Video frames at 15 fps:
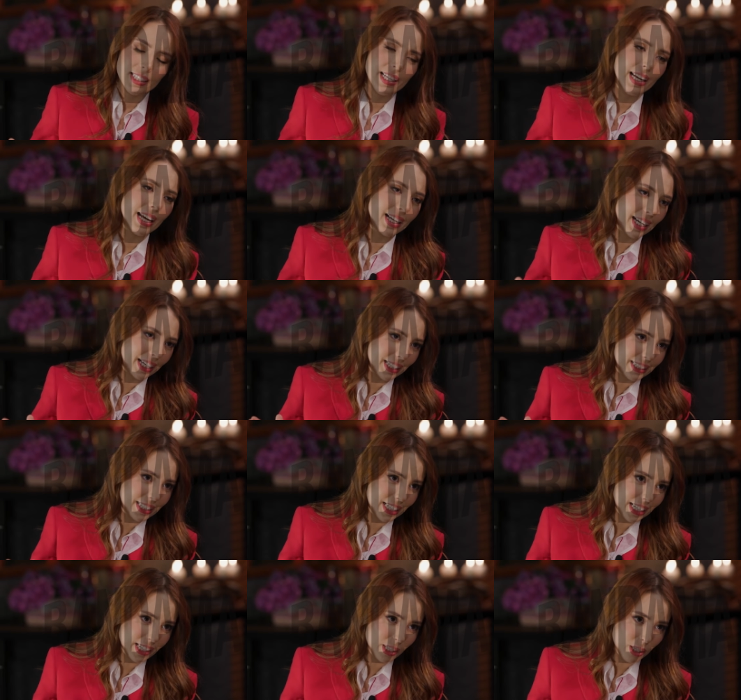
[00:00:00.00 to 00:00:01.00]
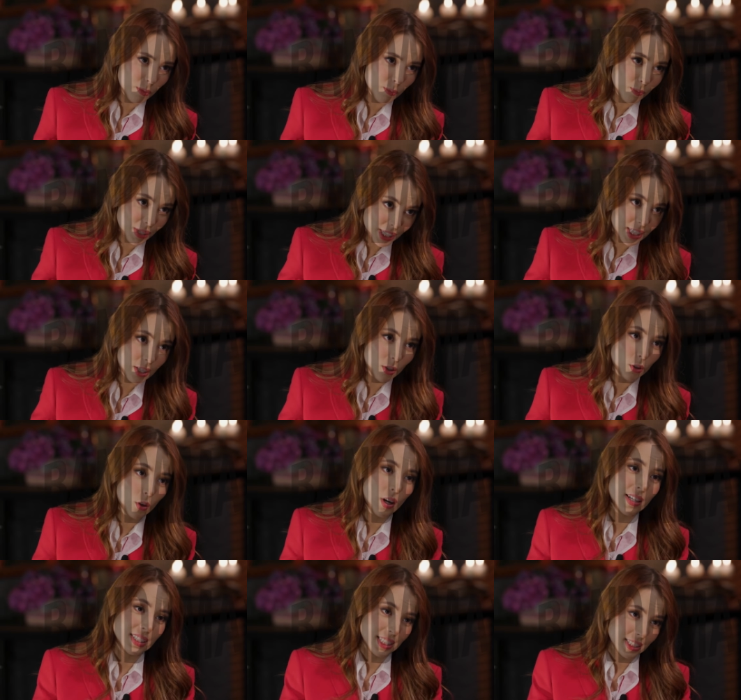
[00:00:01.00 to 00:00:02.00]
de la carretera de
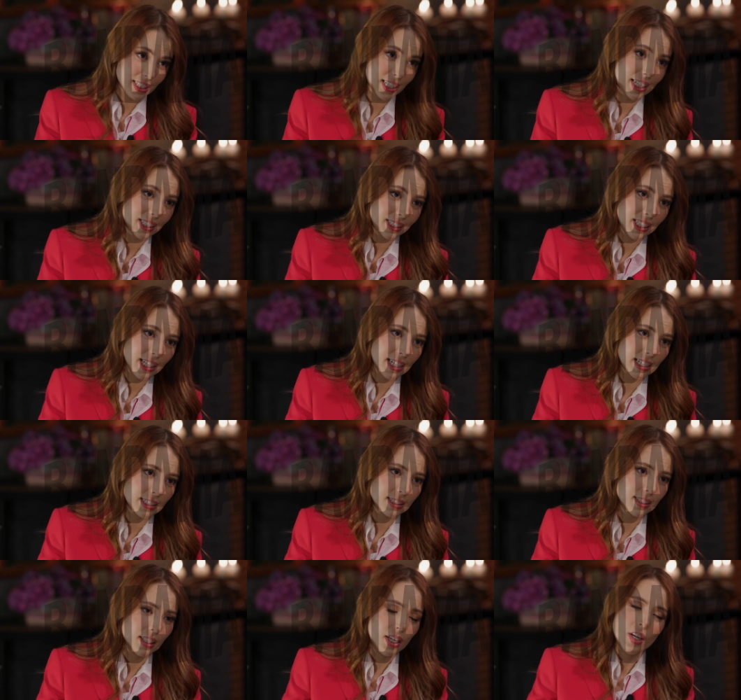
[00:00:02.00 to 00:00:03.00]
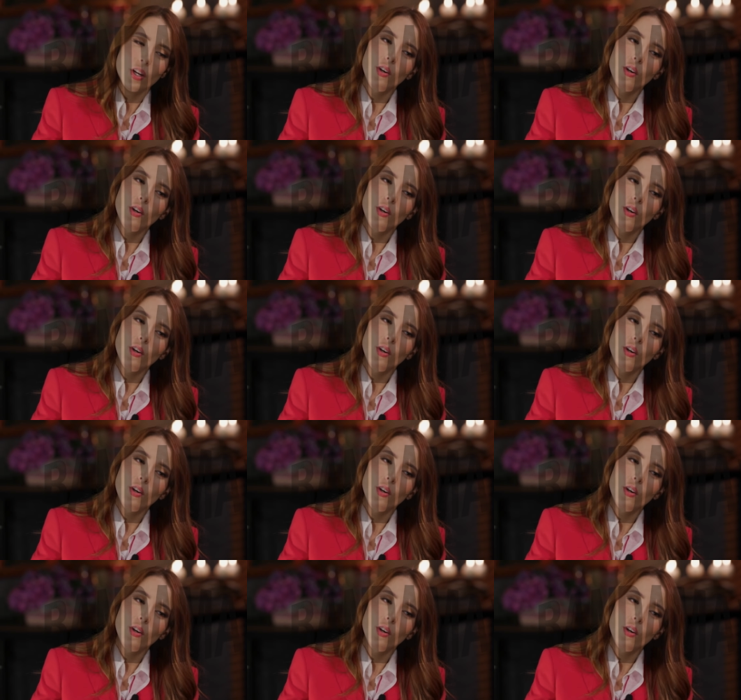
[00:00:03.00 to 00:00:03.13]
México hacia Zacatecas.